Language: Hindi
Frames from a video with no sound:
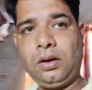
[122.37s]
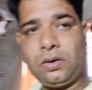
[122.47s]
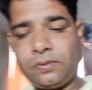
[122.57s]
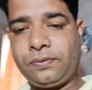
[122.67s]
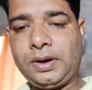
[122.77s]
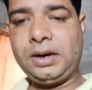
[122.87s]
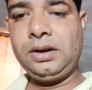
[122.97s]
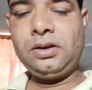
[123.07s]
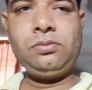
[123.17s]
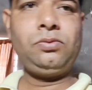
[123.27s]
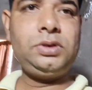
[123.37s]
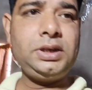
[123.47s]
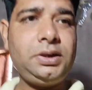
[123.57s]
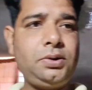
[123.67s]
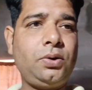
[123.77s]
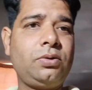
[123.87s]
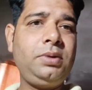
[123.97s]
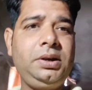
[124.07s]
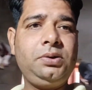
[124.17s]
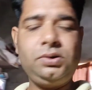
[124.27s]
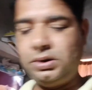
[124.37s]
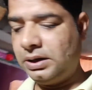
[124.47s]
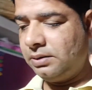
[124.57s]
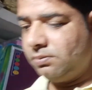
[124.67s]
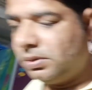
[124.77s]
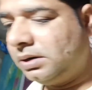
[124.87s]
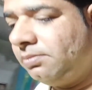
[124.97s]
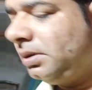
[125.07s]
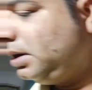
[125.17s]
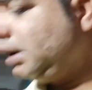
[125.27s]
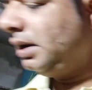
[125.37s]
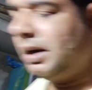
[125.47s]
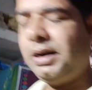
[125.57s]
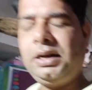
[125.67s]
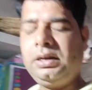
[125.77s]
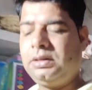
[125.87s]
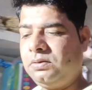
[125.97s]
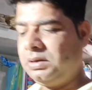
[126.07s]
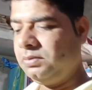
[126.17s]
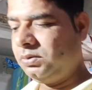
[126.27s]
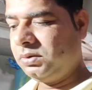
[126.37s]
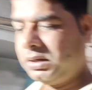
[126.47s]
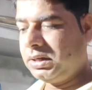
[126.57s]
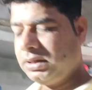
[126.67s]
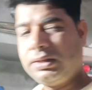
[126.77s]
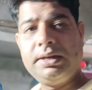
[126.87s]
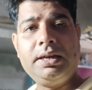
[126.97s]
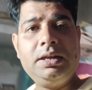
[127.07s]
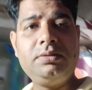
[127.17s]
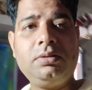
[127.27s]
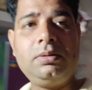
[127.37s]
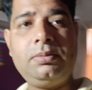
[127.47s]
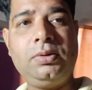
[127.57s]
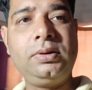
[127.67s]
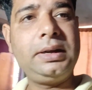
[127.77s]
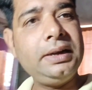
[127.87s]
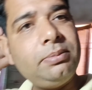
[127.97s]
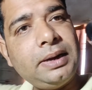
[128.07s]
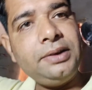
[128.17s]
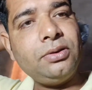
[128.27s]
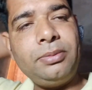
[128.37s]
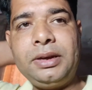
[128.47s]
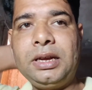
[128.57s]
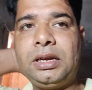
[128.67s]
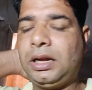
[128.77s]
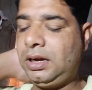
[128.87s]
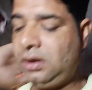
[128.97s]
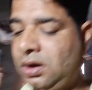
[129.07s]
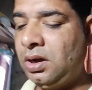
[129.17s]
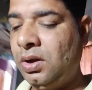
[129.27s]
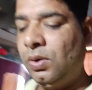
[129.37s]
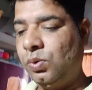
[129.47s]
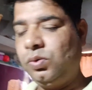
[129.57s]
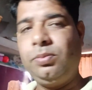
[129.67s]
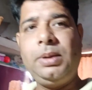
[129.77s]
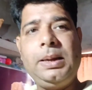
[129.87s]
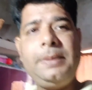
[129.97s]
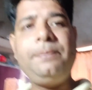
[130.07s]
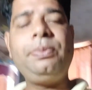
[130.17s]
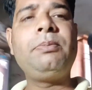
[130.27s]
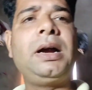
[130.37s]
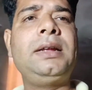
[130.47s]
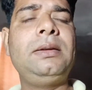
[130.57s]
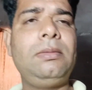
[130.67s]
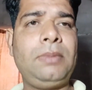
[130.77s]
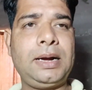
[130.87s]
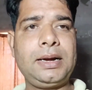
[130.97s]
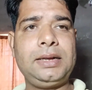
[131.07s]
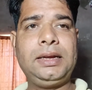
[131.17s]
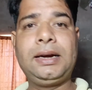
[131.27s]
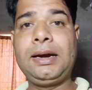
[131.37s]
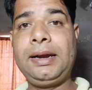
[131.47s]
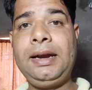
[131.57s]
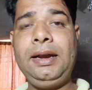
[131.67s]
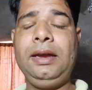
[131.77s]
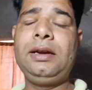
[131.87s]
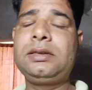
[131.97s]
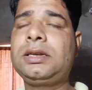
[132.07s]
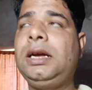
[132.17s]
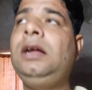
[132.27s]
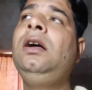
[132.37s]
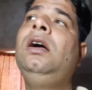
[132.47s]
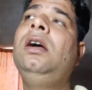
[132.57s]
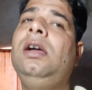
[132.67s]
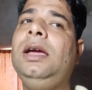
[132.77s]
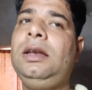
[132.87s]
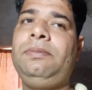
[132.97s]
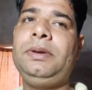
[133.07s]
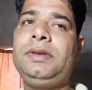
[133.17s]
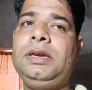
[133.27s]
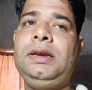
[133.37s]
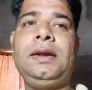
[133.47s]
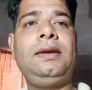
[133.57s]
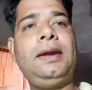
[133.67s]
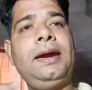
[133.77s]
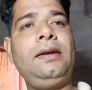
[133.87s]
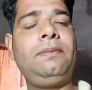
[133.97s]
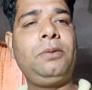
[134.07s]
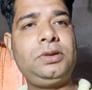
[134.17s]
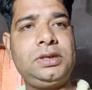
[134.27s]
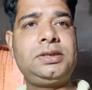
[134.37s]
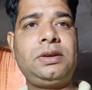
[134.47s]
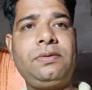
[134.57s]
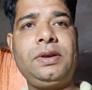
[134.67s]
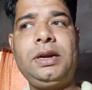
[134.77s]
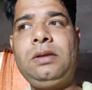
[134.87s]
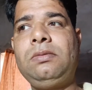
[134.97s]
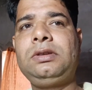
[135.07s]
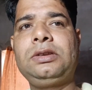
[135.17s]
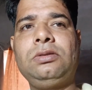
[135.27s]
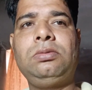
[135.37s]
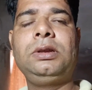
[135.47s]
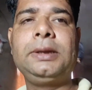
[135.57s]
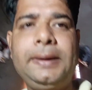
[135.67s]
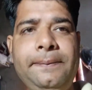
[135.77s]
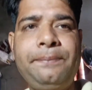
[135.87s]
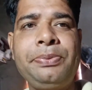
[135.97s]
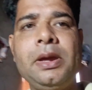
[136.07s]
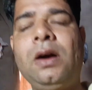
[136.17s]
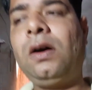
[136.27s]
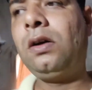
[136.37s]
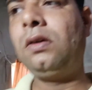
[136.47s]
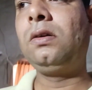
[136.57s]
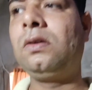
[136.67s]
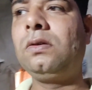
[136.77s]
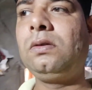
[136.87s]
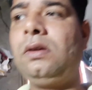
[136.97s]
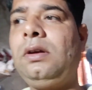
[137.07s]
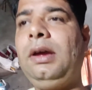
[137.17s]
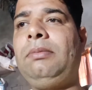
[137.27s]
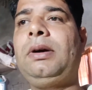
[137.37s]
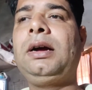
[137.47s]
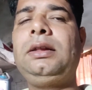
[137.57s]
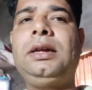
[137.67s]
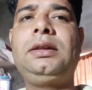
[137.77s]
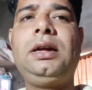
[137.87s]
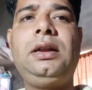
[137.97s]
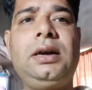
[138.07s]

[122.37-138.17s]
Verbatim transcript: और फाइनली हम मुझे डॉक्यूमेंट खोज रहे हैं बट मिल नहीं रहा है क्योंकि वो के के लिए जो अब लोन के लिए अप्लाई जो हमने किया था उसमें मांगा मांगा गया था करेंट ईयर्स का एल यानी लैंड पोजीशन सर्टिफिकेट जिसको बोलते हैं और एक मांगा गया था